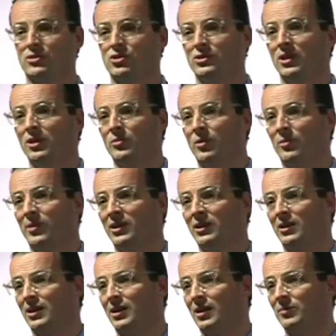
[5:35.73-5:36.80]
schnell über meine
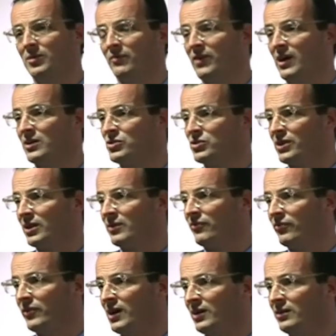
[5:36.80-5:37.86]
gegebenen Warnstrecken
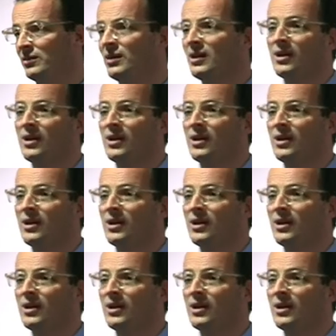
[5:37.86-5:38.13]
fahren?